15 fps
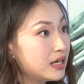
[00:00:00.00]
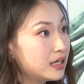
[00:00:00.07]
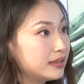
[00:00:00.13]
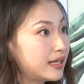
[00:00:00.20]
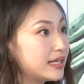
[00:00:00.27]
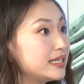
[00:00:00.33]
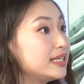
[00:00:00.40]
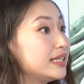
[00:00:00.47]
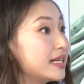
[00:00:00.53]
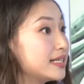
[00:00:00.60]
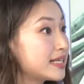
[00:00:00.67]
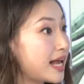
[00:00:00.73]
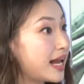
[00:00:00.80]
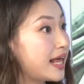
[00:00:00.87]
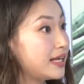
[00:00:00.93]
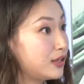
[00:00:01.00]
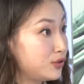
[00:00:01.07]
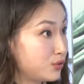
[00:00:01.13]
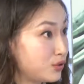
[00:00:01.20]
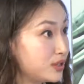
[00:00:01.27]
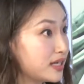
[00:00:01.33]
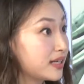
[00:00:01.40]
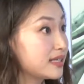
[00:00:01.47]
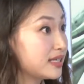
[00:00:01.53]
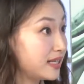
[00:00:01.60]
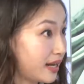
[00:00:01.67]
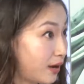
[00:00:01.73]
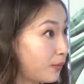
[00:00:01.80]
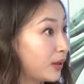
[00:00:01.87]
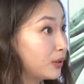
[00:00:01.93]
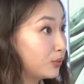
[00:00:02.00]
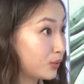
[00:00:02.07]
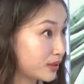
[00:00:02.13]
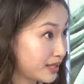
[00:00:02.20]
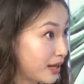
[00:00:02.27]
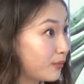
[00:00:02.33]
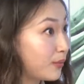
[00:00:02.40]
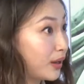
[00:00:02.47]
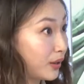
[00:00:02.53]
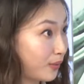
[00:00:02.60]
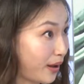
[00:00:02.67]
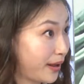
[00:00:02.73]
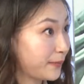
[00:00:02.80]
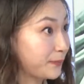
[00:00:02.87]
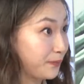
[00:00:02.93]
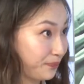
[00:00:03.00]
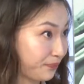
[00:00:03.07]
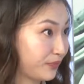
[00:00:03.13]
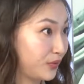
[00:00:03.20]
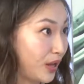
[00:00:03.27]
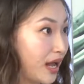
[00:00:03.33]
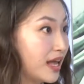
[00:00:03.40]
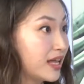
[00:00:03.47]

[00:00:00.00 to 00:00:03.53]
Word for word: 那一年下来也就是将近两万多三万块，对，